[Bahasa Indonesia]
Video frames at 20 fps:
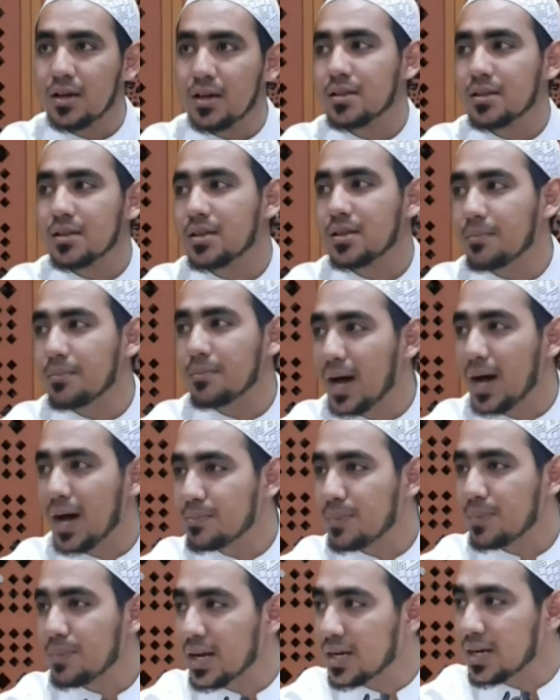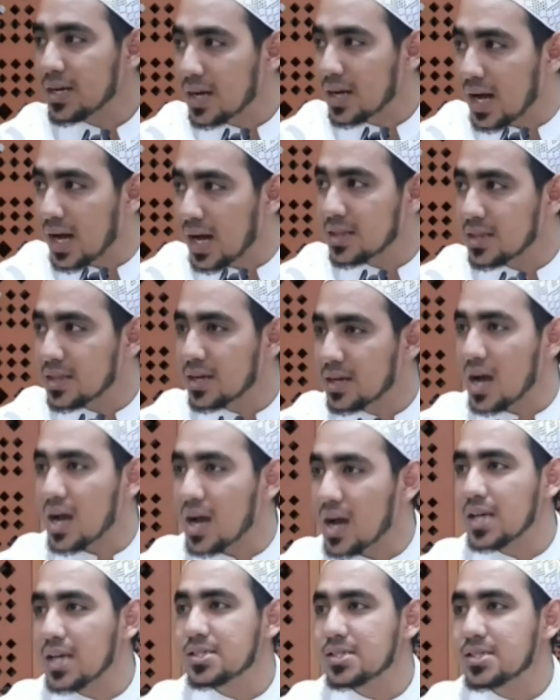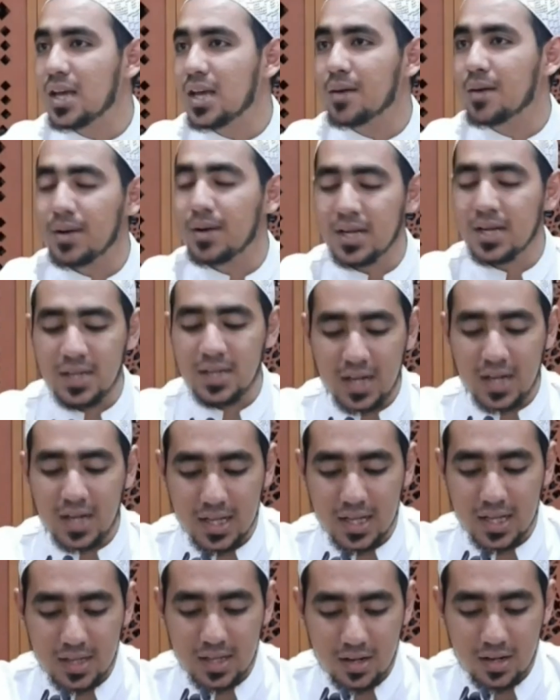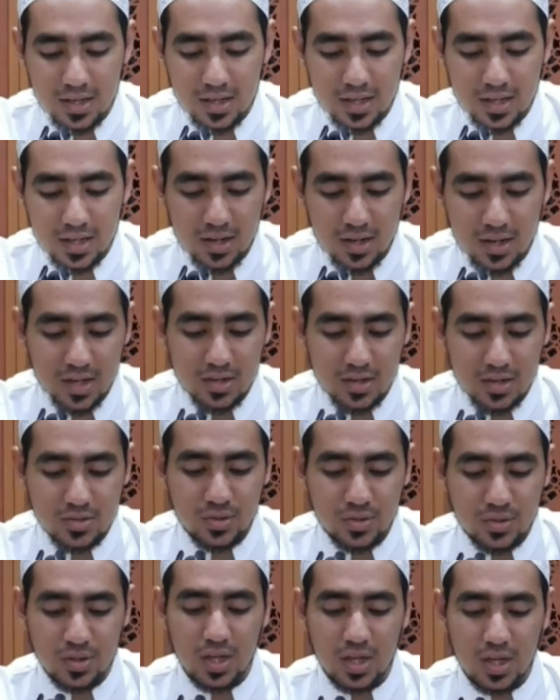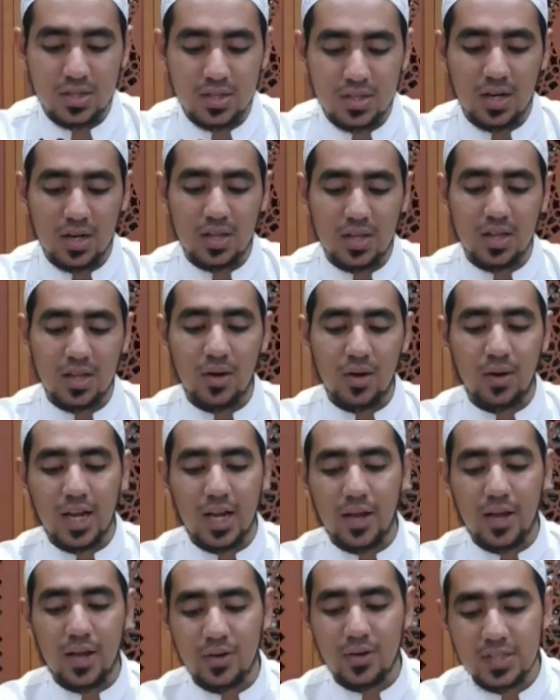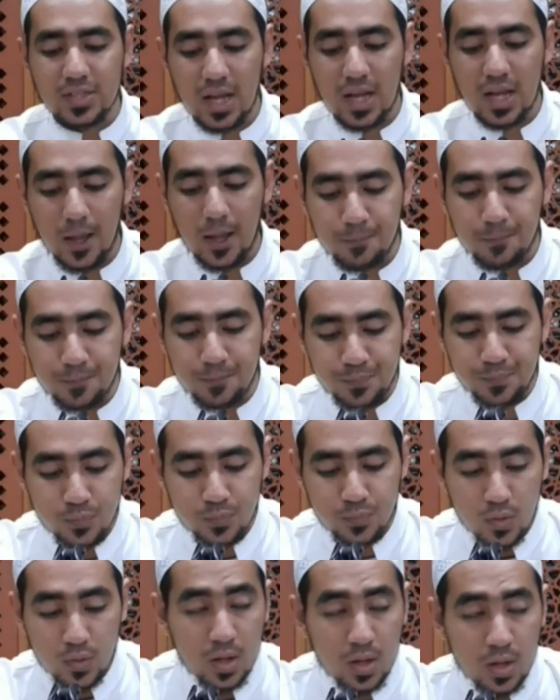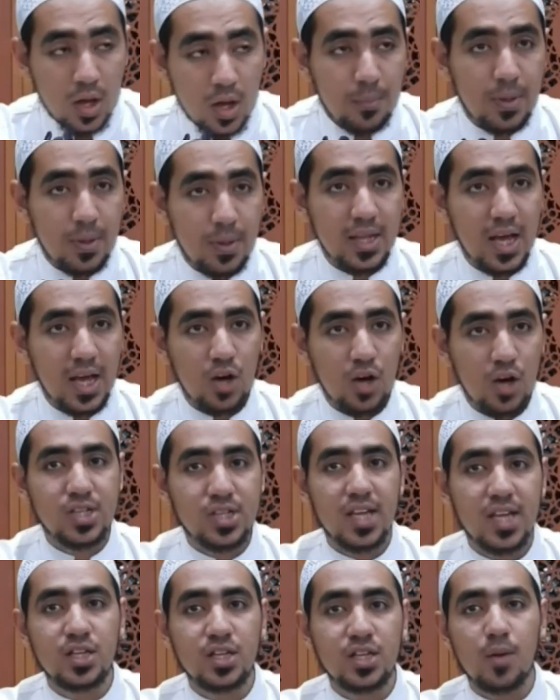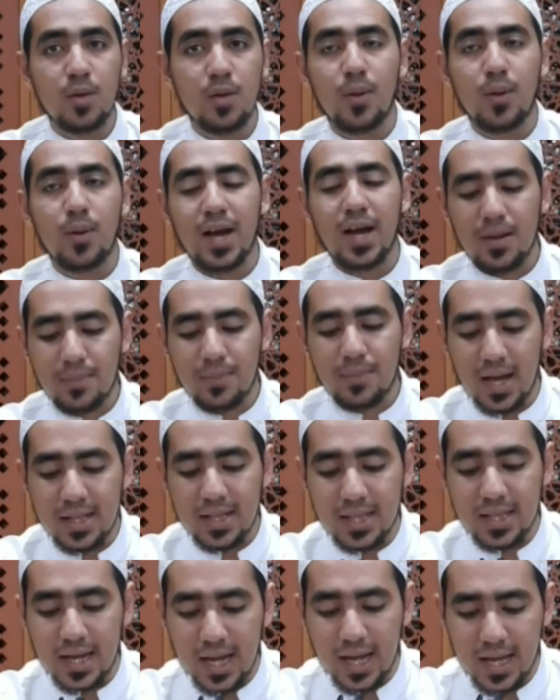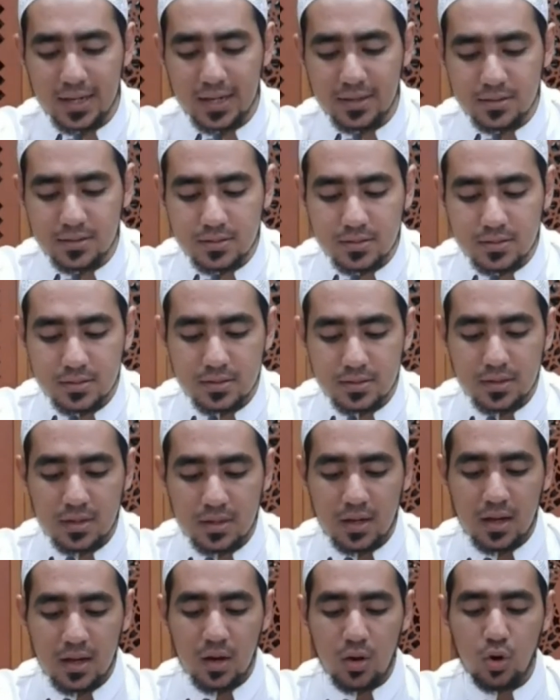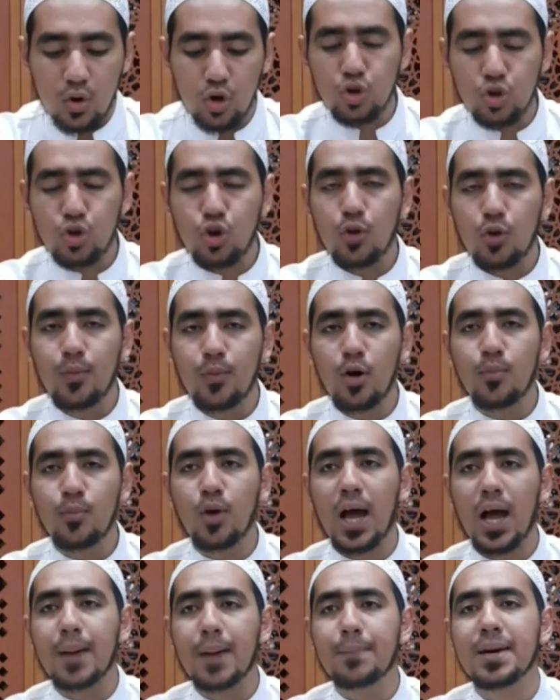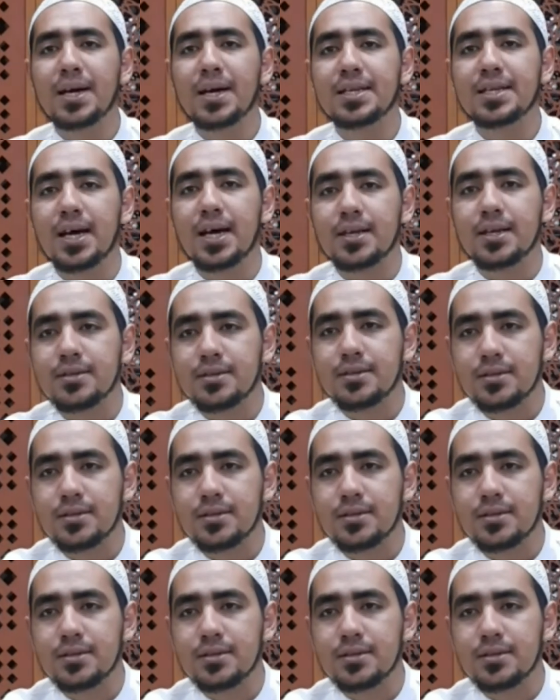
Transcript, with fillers: teman paling dekat, kekasih yang paling dekat eh, oleh Rasulullah Shallallahu Alaihi Wasallam. Beliau Sayyidina Abu Bakar mengatakan, Urkubu Muhammadan.